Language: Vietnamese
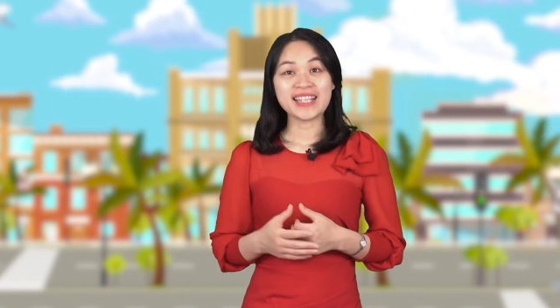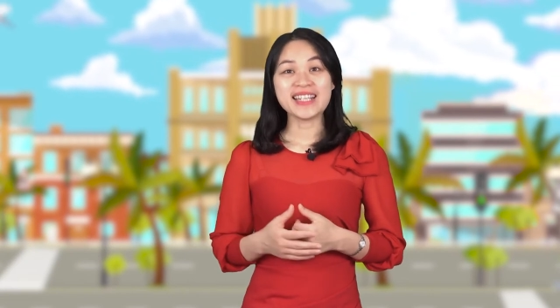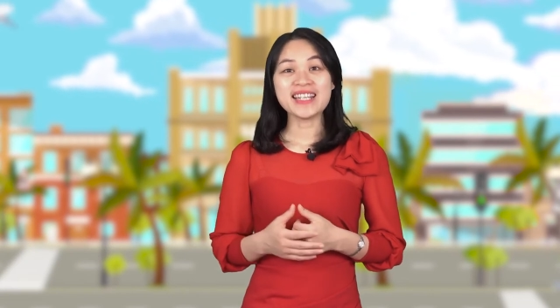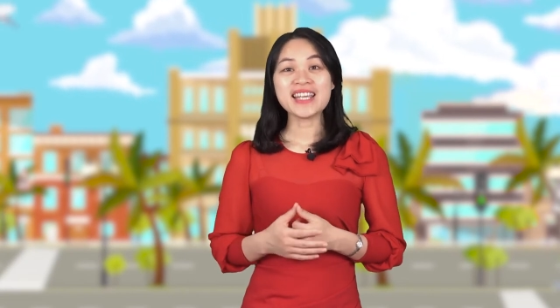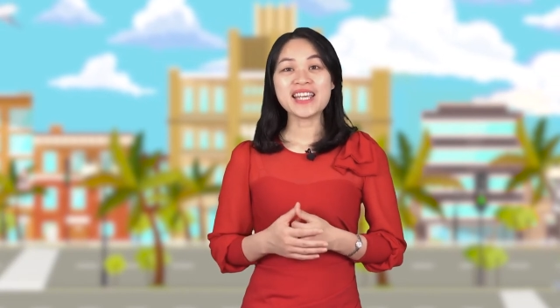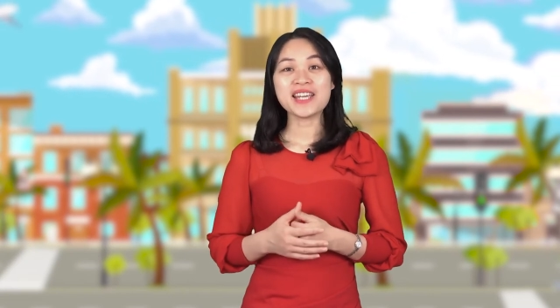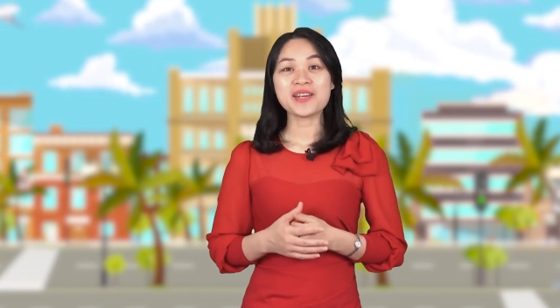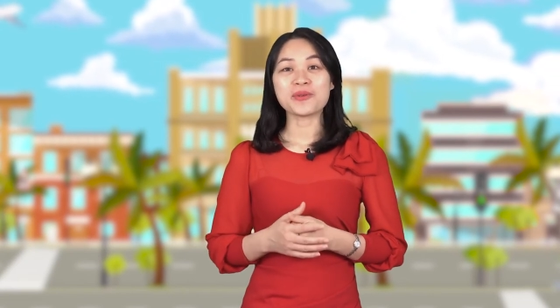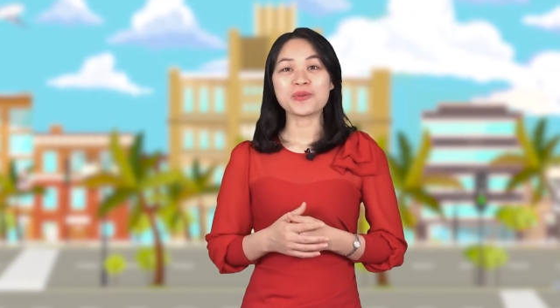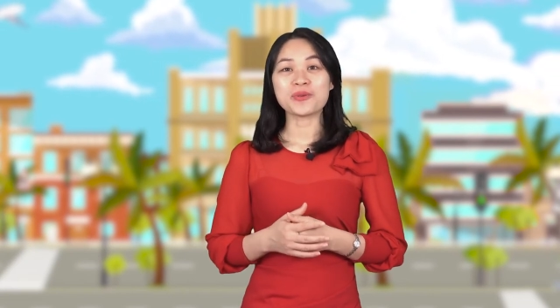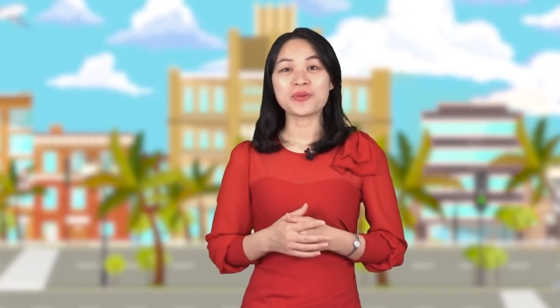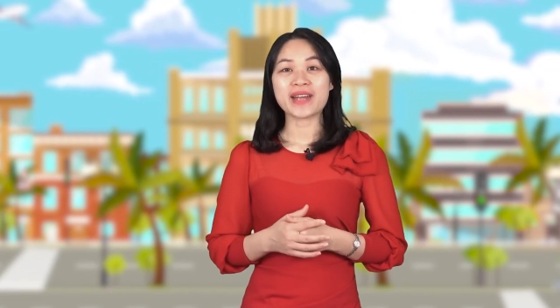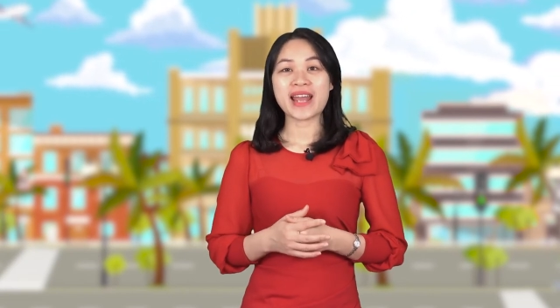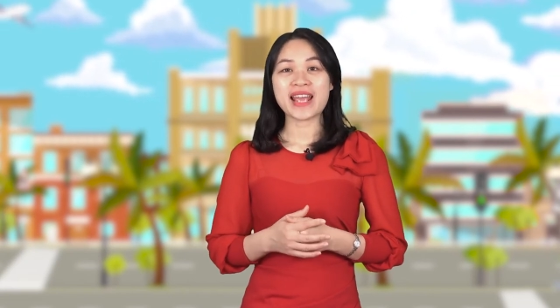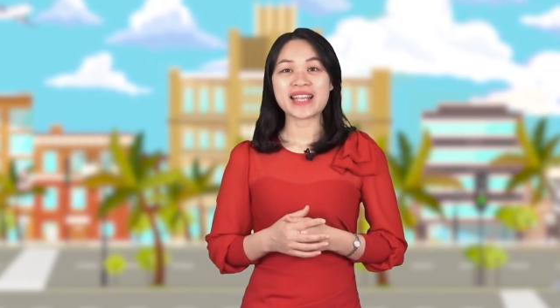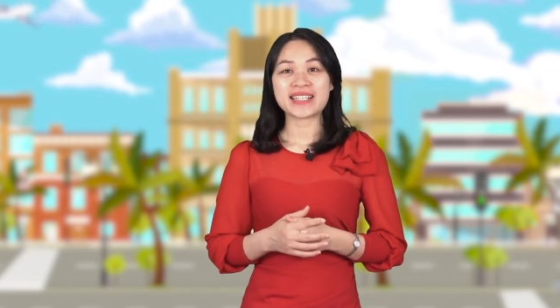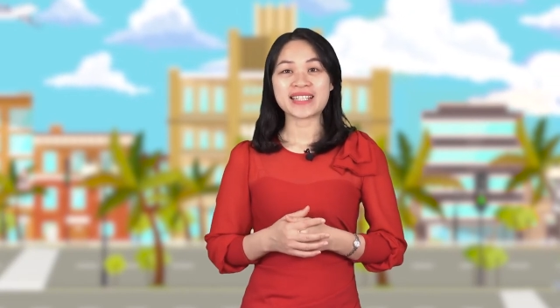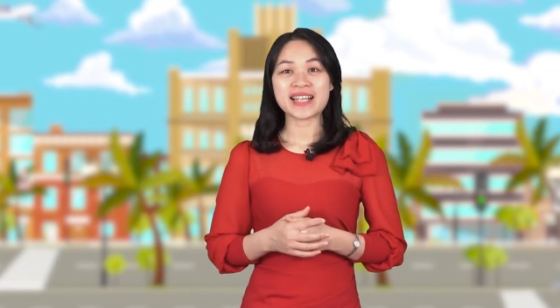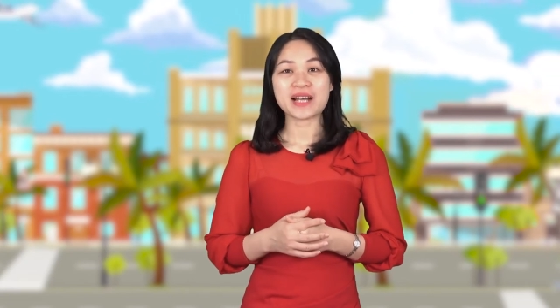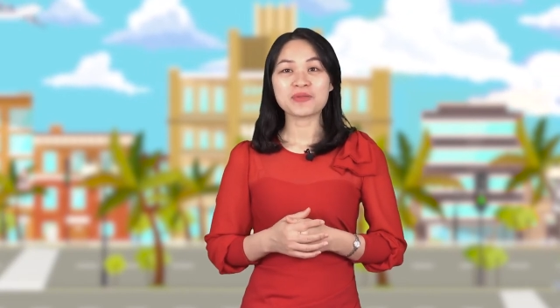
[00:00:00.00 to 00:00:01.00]
tín hiệu,
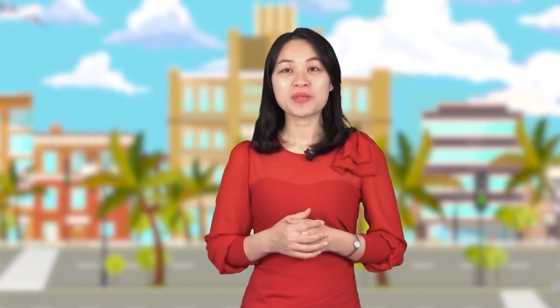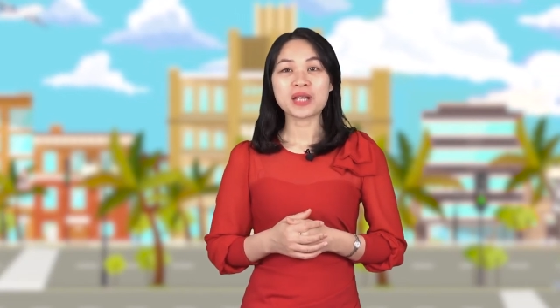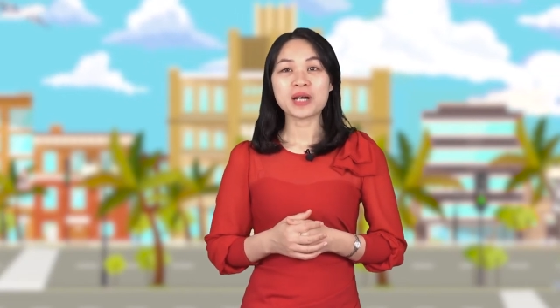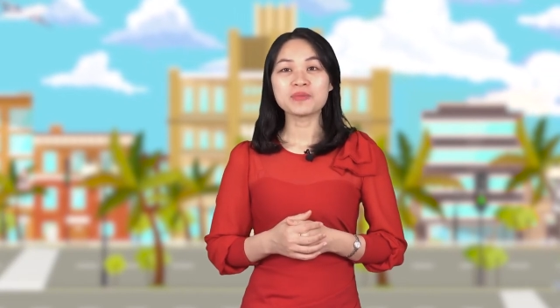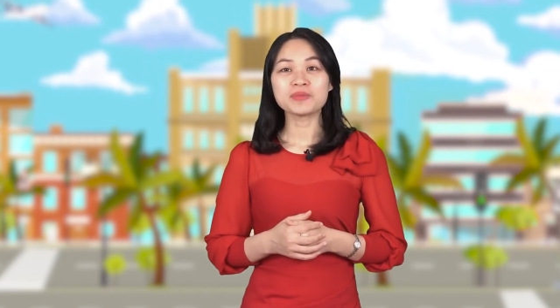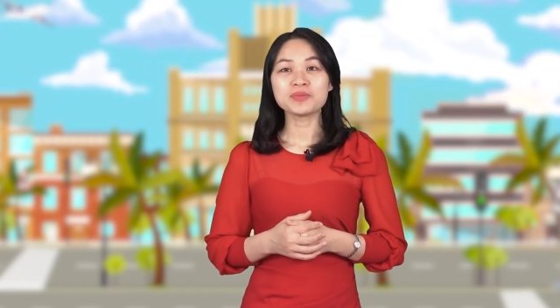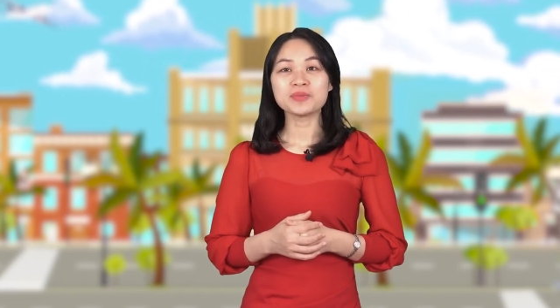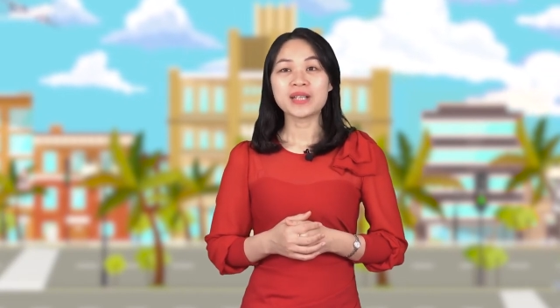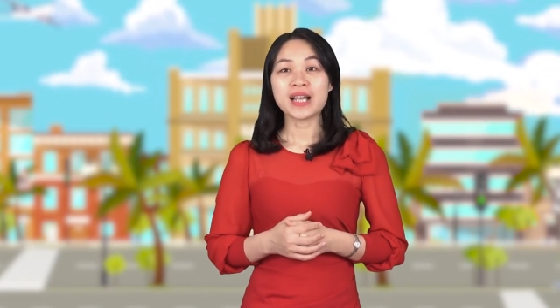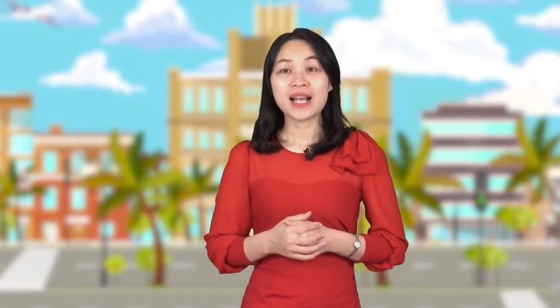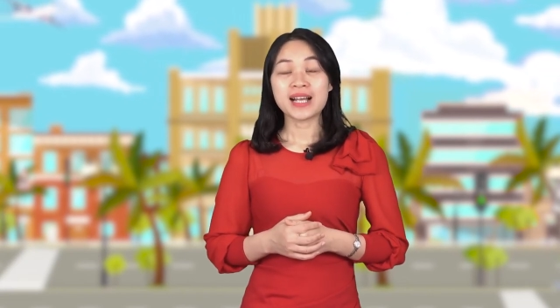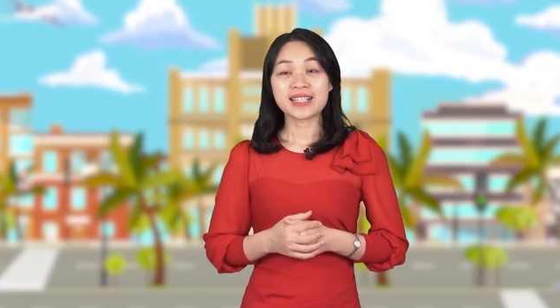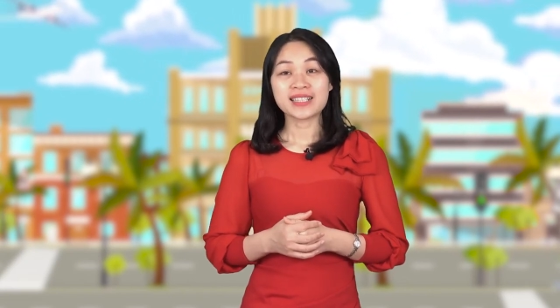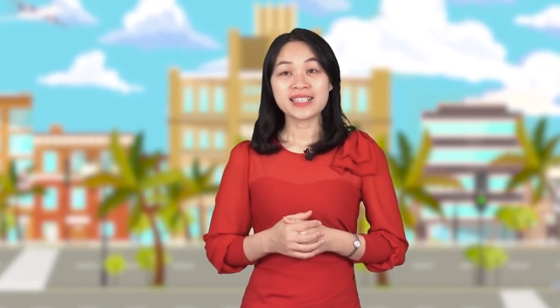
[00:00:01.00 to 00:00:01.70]
đèn giao thông,